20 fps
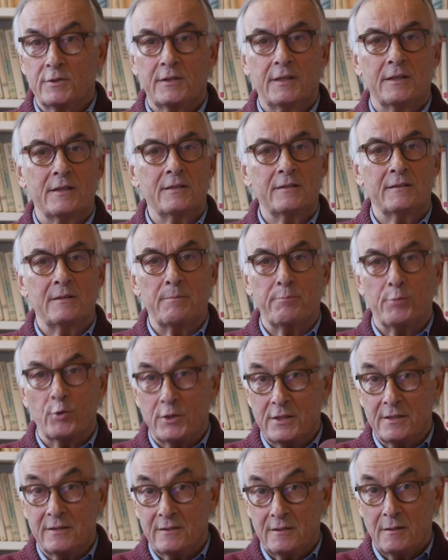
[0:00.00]
scrisse
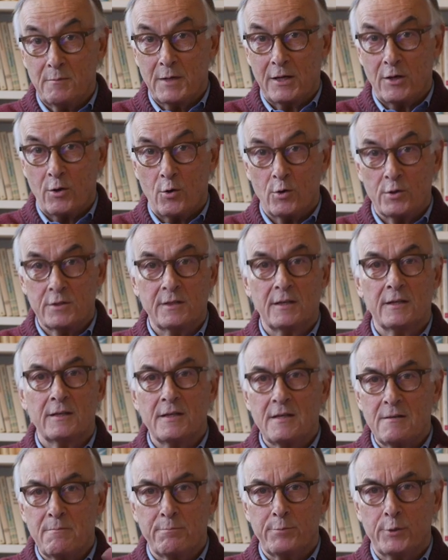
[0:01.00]
pochissime cose
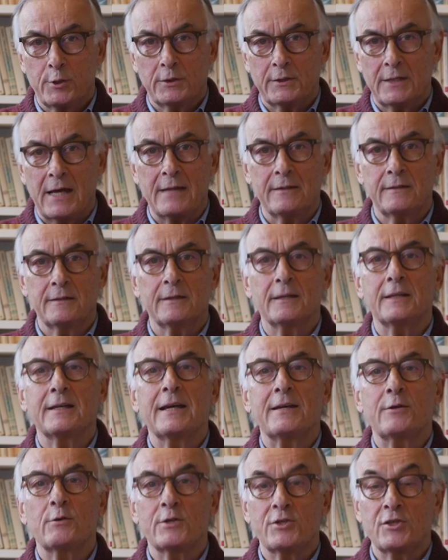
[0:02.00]
importanti che
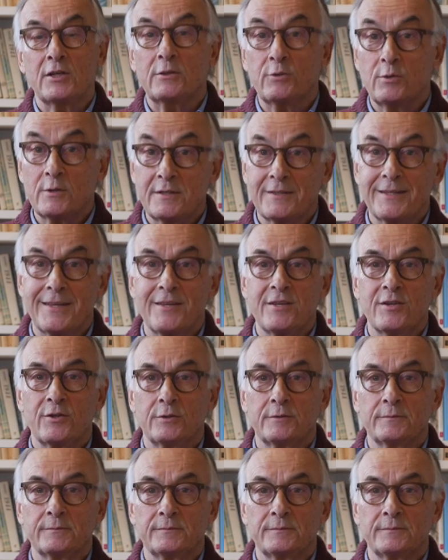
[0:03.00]
hanno lasciato il segno.